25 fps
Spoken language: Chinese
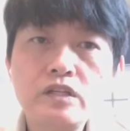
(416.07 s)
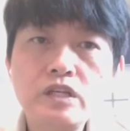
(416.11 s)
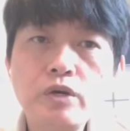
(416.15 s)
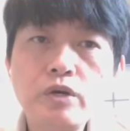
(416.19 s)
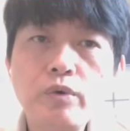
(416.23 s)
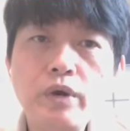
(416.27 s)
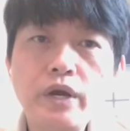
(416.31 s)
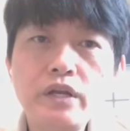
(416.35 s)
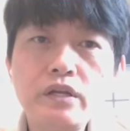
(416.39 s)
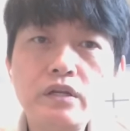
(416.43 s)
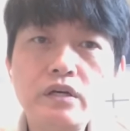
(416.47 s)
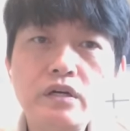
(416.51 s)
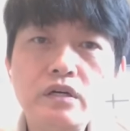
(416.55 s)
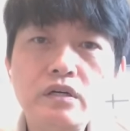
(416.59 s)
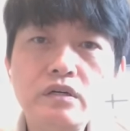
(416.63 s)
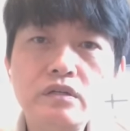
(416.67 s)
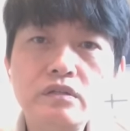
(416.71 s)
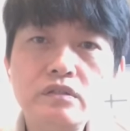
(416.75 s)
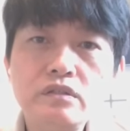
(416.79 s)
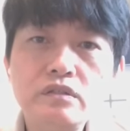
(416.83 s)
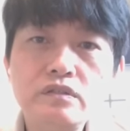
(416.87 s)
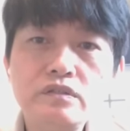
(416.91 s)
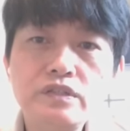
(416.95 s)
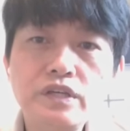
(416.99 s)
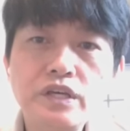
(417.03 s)
另外呢，
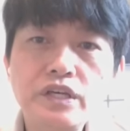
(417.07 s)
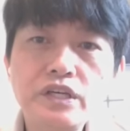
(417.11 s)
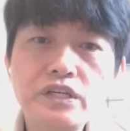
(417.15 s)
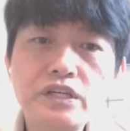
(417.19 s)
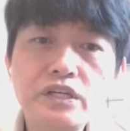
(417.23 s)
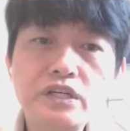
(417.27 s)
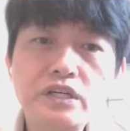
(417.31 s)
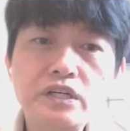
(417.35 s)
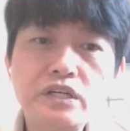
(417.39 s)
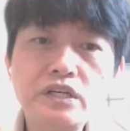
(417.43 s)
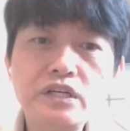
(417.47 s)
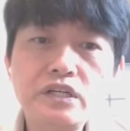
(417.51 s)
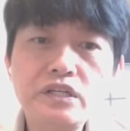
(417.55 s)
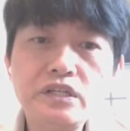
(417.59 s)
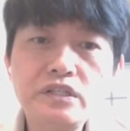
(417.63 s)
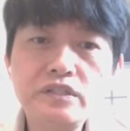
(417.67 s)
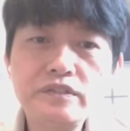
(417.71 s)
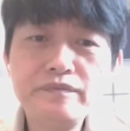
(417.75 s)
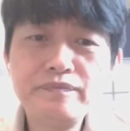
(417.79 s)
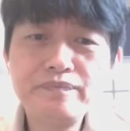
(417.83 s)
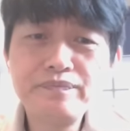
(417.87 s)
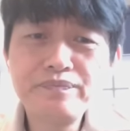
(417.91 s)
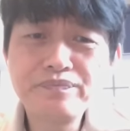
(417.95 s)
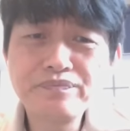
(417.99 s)
这个